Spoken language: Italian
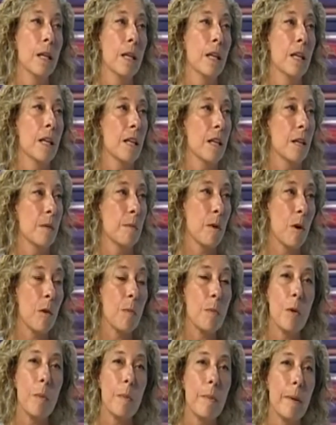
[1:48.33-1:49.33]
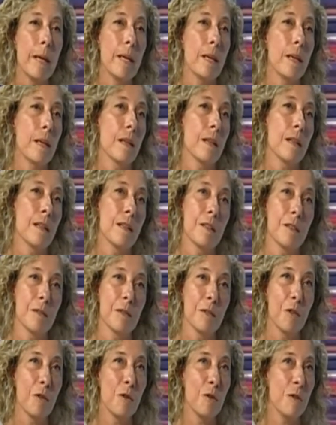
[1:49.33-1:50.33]
eh, proprio per
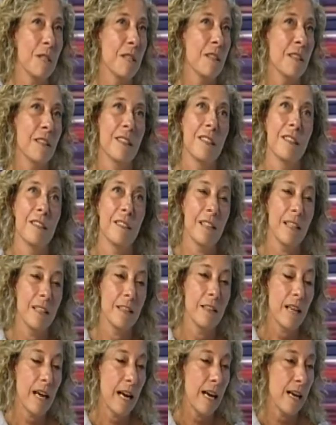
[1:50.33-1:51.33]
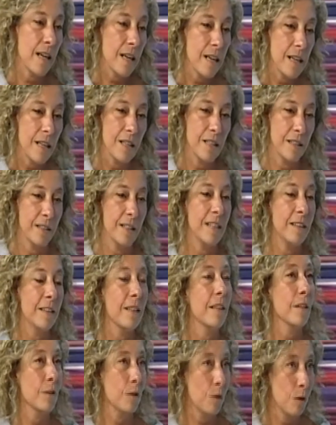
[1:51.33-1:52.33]
così, eh, entrare nel
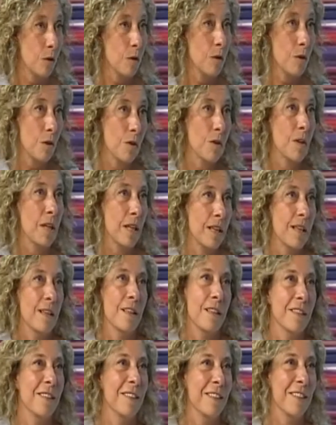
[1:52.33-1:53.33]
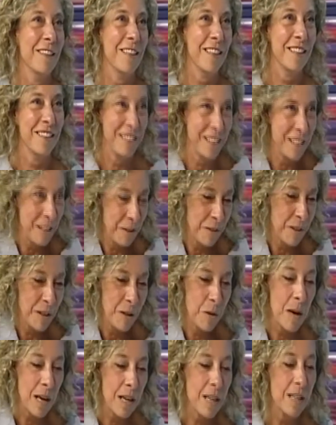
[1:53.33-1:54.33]
territorio che, nel,
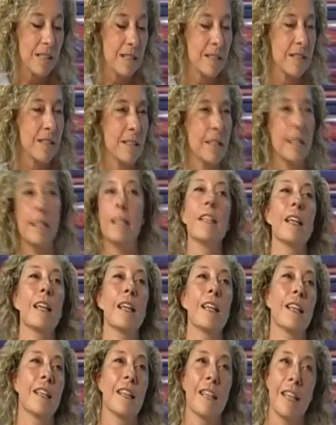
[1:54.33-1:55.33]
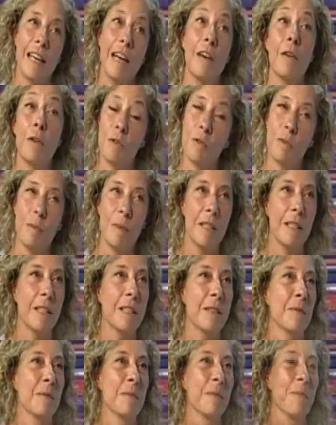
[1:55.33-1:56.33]
nel, quale è inserita e che la ospita.
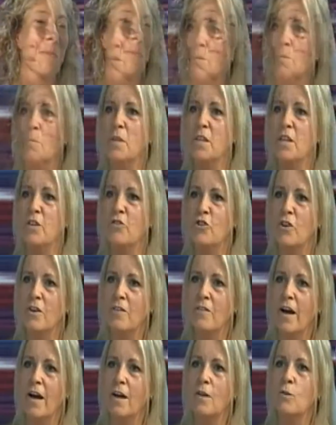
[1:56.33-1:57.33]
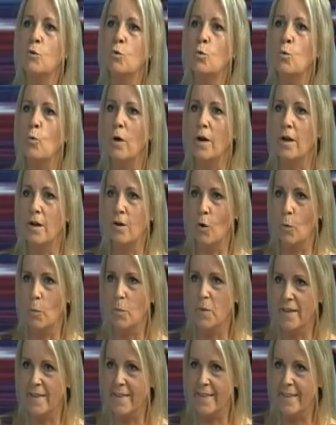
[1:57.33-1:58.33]
Infatti mi diceva due
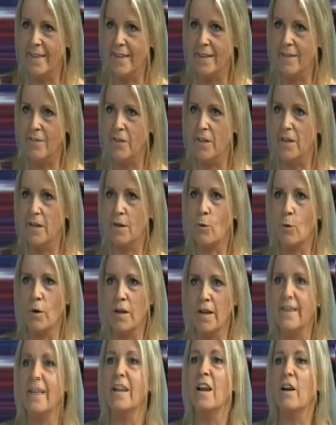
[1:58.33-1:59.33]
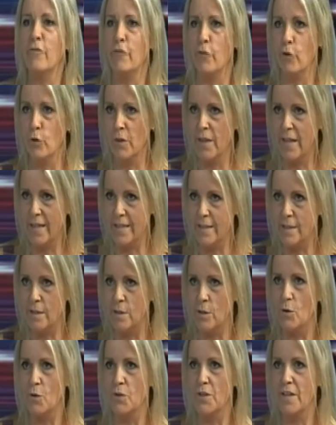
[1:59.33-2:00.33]
obiettivi, quelli della
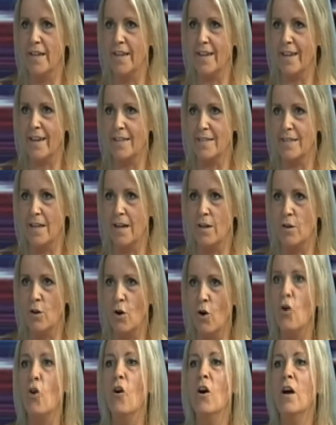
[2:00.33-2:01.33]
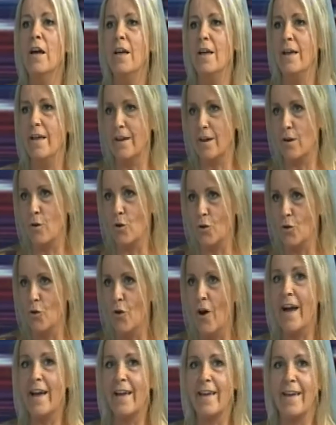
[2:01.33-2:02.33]
fondazione Casalaiolo e ricordo
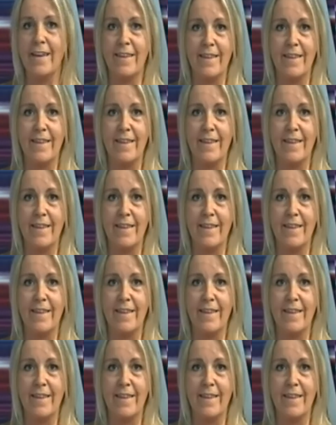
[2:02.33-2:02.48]
anche